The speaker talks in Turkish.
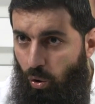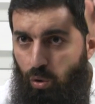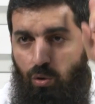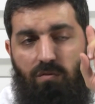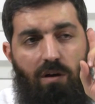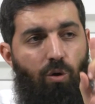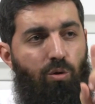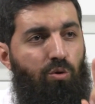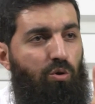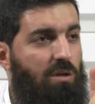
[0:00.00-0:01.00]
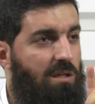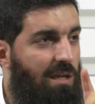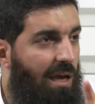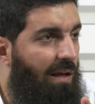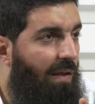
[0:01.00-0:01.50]
ölür ve öldürür
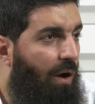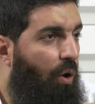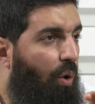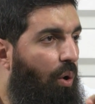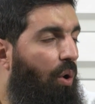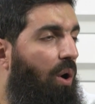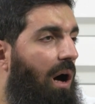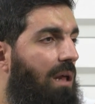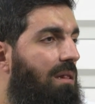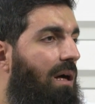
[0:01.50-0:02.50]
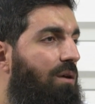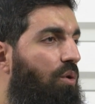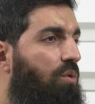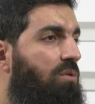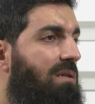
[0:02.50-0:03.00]
ise o Allah
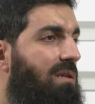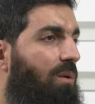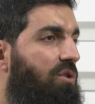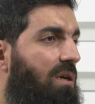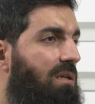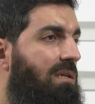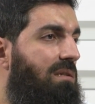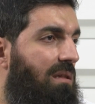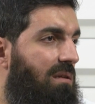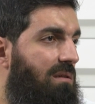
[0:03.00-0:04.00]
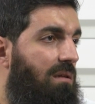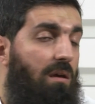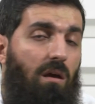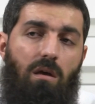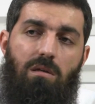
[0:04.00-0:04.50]
yolunda savaşan insandır
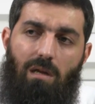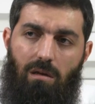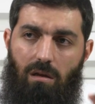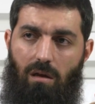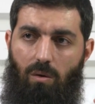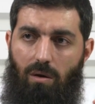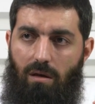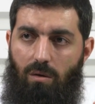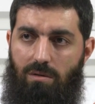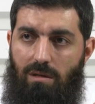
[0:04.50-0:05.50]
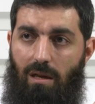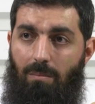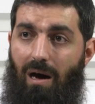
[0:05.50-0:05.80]
dedi sallallahu aleyhi ve sellem.